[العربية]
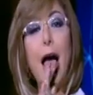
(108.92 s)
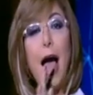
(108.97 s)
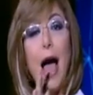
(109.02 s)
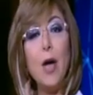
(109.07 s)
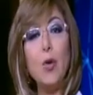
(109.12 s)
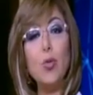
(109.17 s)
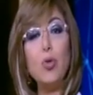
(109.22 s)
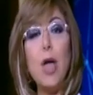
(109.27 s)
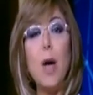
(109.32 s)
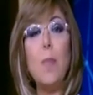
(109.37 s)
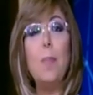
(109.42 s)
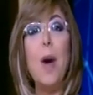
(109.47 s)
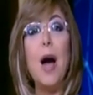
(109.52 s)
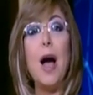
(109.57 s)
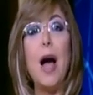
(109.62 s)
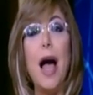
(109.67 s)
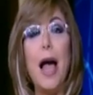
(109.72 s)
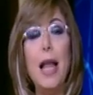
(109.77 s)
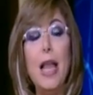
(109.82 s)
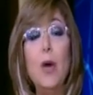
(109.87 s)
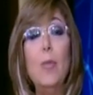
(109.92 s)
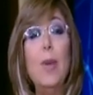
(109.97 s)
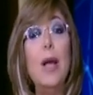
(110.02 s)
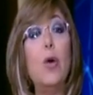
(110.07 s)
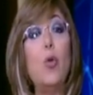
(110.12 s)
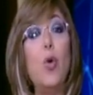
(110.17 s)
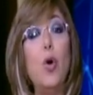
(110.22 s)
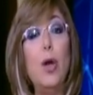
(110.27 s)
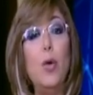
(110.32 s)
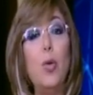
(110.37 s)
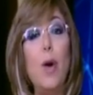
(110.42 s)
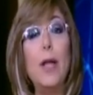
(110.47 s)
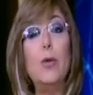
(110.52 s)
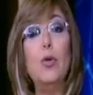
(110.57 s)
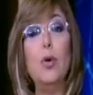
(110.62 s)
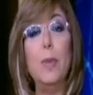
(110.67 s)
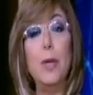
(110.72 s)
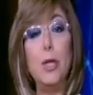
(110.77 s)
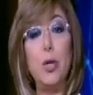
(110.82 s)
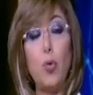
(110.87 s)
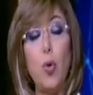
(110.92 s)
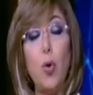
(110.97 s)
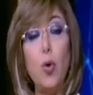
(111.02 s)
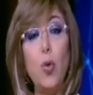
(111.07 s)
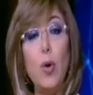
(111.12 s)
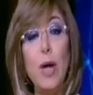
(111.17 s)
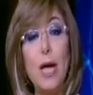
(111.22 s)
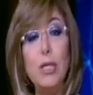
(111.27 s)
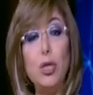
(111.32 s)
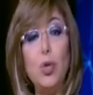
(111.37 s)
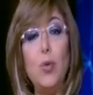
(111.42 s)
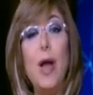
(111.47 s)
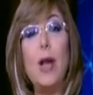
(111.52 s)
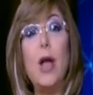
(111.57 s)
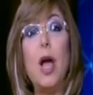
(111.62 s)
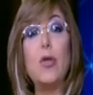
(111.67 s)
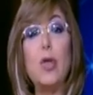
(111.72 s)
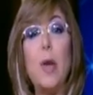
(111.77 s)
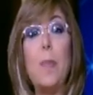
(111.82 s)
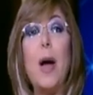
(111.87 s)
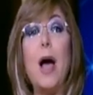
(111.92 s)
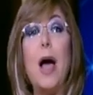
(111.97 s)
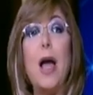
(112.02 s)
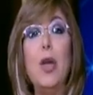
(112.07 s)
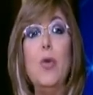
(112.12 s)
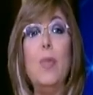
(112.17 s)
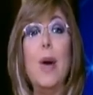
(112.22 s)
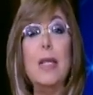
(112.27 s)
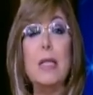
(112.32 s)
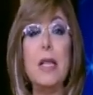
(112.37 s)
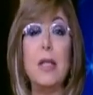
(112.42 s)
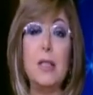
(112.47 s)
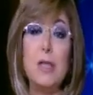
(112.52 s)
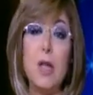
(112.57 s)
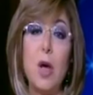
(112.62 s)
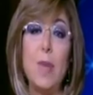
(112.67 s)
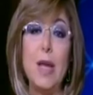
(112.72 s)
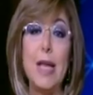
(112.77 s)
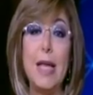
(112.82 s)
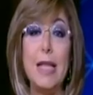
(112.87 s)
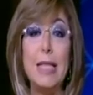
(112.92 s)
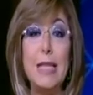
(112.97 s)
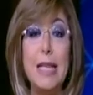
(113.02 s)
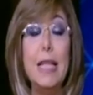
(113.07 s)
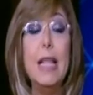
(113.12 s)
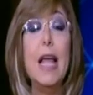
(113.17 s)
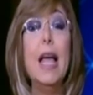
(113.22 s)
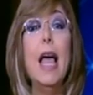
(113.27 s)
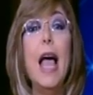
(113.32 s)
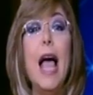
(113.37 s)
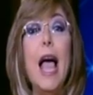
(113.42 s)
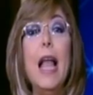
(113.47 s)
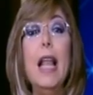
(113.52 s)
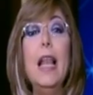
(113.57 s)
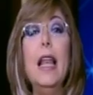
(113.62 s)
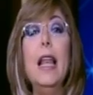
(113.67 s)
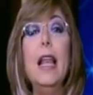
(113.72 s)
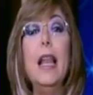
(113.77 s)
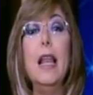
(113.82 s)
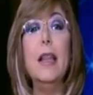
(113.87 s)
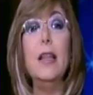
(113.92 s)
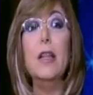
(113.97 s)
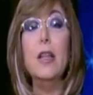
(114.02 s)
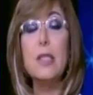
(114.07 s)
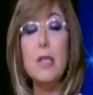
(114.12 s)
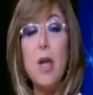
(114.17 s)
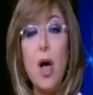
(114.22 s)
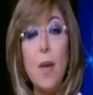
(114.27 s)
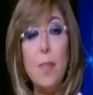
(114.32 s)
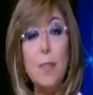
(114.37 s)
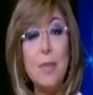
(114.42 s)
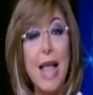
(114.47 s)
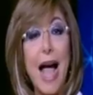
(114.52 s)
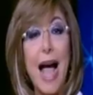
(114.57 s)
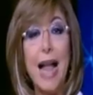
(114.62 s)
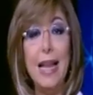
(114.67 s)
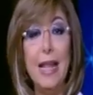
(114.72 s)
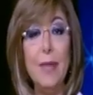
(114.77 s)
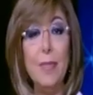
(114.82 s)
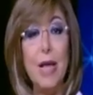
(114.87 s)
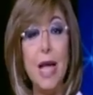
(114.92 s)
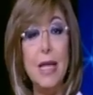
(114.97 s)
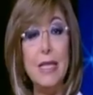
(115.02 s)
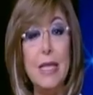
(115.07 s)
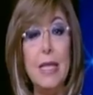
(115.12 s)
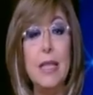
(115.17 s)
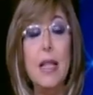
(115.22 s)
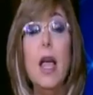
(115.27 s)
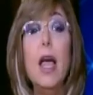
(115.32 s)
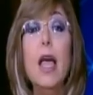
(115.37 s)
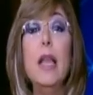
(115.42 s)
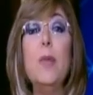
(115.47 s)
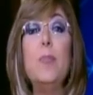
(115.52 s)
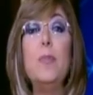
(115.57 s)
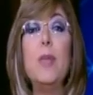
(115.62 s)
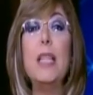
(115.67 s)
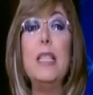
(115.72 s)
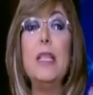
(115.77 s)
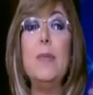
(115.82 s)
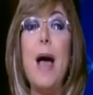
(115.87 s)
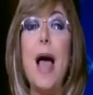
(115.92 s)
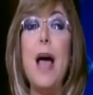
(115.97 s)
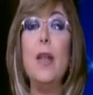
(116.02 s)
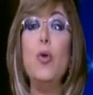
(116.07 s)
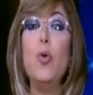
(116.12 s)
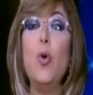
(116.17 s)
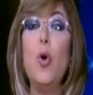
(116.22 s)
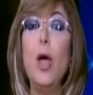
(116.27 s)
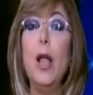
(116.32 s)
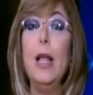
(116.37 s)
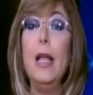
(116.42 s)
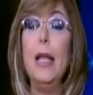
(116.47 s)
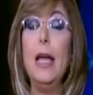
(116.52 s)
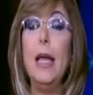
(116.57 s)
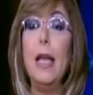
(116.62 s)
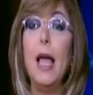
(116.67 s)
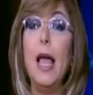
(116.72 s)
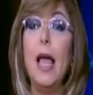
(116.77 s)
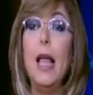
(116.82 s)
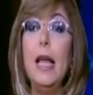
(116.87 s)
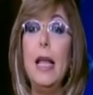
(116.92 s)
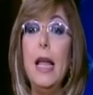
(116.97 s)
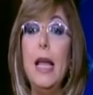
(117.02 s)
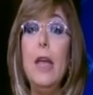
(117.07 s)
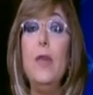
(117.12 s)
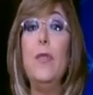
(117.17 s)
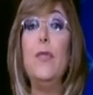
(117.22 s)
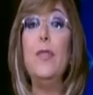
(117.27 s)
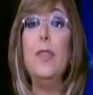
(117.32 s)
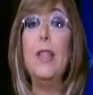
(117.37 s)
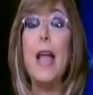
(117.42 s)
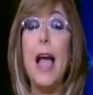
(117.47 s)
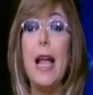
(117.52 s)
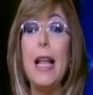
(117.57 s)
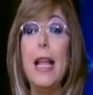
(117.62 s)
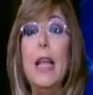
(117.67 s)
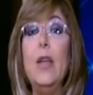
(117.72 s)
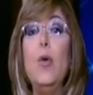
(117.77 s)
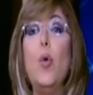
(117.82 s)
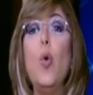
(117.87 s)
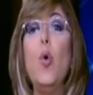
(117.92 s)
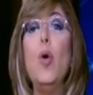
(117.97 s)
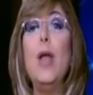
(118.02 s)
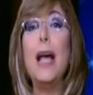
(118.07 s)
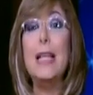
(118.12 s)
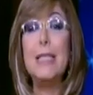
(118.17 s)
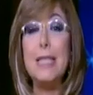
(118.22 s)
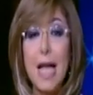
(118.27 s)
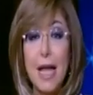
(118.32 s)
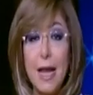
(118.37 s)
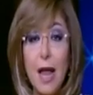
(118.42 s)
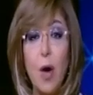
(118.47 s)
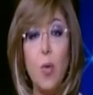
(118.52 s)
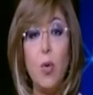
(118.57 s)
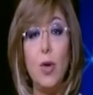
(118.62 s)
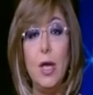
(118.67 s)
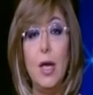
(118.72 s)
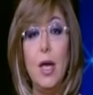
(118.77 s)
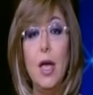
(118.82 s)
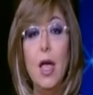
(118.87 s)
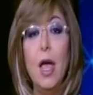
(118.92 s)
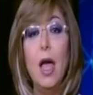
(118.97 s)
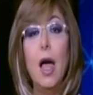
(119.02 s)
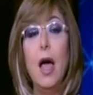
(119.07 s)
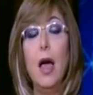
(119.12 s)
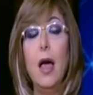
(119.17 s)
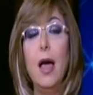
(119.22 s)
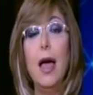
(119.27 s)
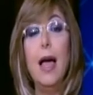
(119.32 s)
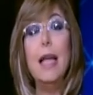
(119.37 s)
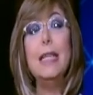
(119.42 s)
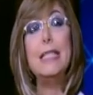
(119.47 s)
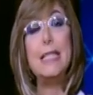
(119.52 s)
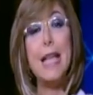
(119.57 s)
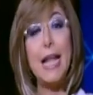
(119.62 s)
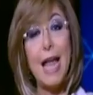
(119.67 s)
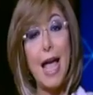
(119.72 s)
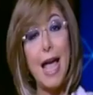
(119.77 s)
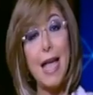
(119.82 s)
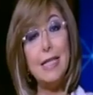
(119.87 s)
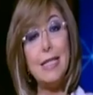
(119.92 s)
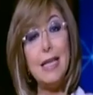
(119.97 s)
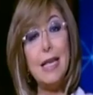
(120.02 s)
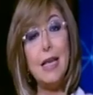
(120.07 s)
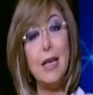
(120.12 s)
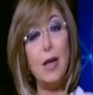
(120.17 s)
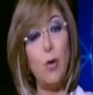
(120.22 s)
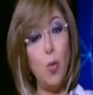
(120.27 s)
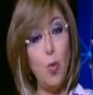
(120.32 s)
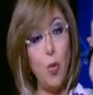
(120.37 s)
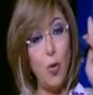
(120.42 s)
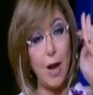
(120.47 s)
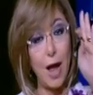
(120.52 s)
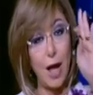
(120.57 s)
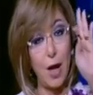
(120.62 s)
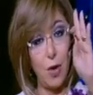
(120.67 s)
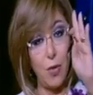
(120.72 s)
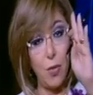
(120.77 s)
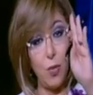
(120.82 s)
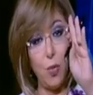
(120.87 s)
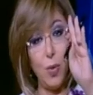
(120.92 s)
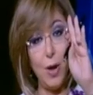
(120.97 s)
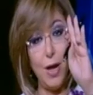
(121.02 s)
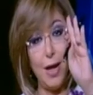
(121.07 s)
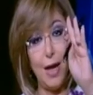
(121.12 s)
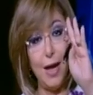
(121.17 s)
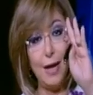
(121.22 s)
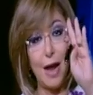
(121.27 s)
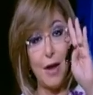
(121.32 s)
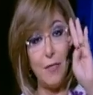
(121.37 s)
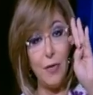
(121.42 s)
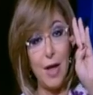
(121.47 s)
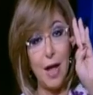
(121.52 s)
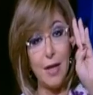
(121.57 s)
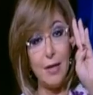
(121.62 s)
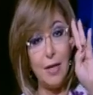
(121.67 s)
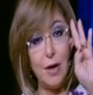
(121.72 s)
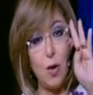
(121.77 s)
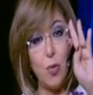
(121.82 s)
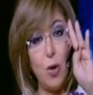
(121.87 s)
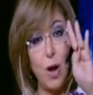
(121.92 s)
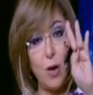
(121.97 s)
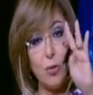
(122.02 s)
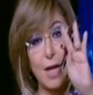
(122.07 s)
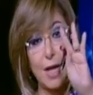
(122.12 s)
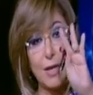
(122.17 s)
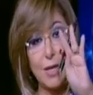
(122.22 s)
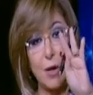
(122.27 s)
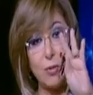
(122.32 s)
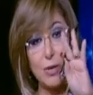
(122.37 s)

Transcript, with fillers: هيطبق عليهم اللي كل ولاده اللي بيدخلوا كي جي 1 هيطبق عليهم هذا النظام الجديد النظام تعليم جديد نبتدي بقى نروح للي داخلين اولى ثانوي آه السنه دي اولى واحنا عارفين عندنا اولى وثانيه